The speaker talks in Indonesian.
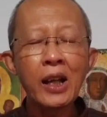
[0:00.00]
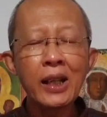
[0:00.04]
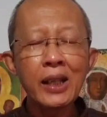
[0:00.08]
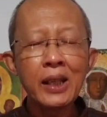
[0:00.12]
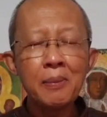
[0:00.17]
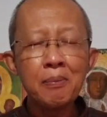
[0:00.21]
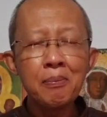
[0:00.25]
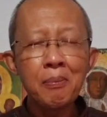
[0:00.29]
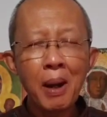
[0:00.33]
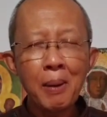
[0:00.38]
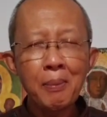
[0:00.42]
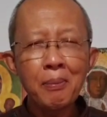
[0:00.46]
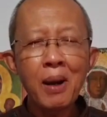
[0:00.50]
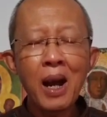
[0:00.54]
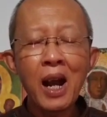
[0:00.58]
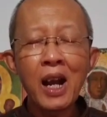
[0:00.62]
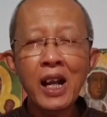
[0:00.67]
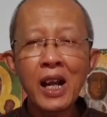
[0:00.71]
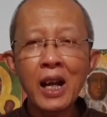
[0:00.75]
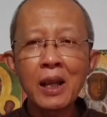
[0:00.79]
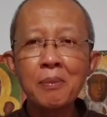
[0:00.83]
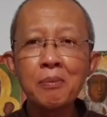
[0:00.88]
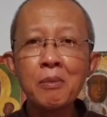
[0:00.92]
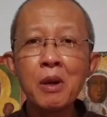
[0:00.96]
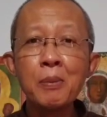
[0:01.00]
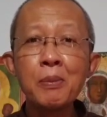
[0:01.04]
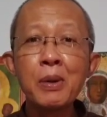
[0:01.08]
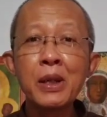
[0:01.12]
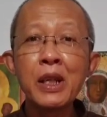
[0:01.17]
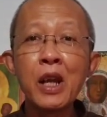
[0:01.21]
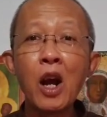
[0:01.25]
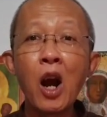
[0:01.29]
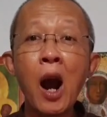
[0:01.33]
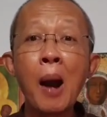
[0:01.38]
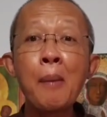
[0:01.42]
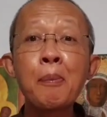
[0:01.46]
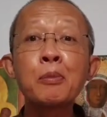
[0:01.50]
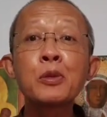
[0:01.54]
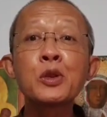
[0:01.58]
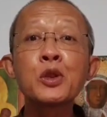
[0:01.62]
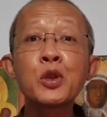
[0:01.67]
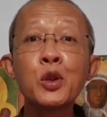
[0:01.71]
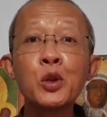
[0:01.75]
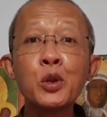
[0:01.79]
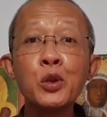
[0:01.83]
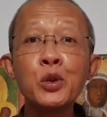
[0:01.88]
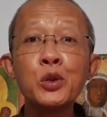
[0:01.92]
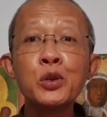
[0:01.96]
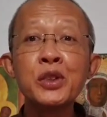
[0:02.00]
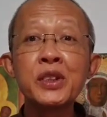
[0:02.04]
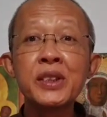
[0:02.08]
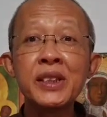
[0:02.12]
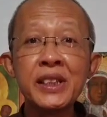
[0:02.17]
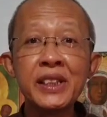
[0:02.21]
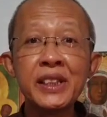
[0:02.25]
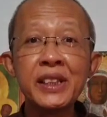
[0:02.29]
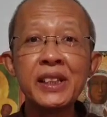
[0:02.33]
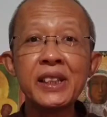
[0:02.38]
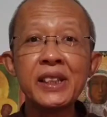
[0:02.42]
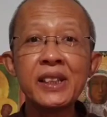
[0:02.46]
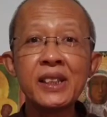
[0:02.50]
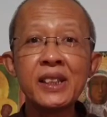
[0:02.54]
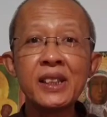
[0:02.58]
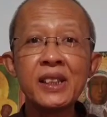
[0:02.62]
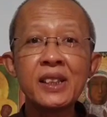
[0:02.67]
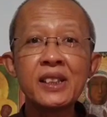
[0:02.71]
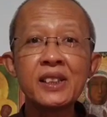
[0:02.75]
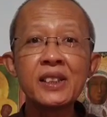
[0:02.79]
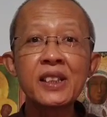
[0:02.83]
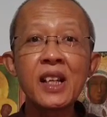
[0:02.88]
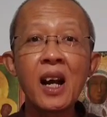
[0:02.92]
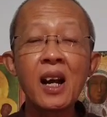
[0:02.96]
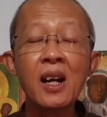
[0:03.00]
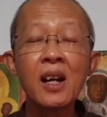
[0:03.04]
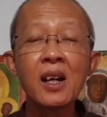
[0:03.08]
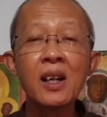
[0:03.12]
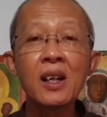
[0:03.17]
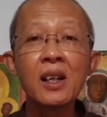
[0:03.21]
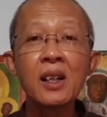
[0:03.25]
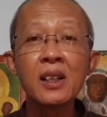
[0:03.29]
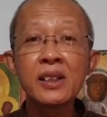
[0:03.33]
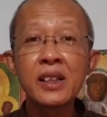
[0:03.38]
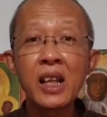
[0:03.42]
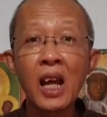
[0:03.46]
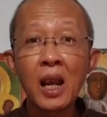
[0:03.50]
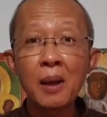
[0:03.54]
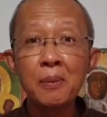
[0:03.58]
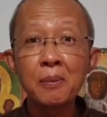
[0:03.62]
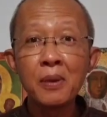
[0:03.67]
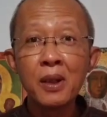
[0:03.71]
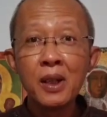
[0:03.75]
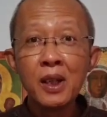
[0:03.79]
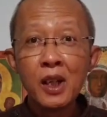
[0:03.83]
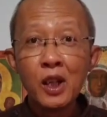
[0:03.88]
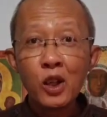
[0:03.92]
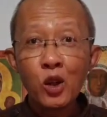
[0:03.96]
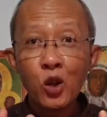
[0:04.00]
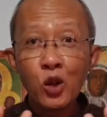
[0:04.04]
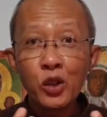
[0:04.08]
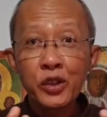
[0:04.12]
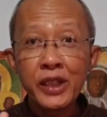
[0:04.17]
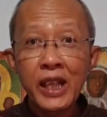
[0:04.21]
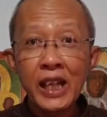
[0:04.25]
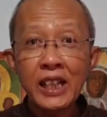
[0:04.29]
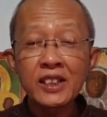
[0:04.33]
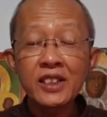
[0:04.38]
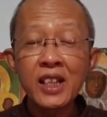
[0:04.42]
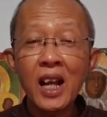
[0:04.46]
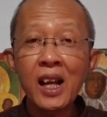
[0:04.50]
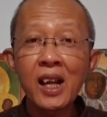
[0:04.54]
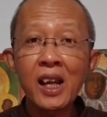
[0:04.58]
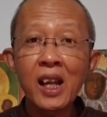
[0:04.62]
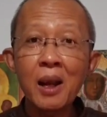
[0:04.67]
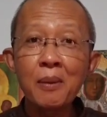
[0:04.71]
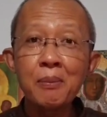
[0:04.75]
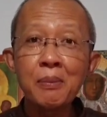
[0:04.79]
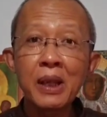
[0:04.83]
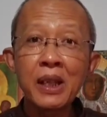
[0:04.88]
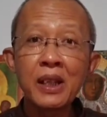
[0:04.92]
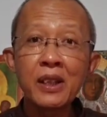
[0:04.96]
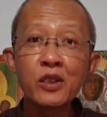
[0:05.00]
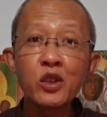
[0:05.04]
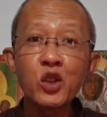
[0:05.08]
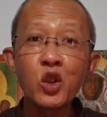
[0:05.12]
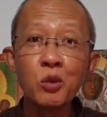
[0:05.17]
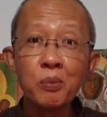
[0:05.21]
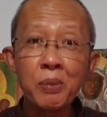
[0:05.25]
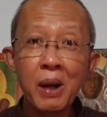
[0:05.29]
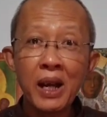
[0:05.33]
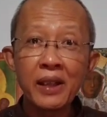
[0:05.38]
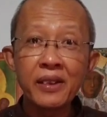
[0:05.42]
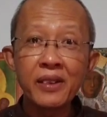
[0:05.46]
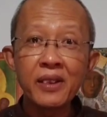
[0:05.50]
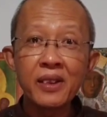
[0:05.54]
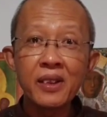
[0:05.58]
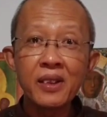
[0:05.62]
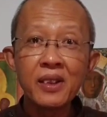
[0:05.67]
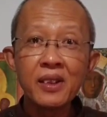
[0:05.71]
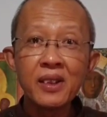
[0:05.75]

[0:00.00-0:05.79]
imam akan memberi absolusi uh, dalam konteks sakramen tobat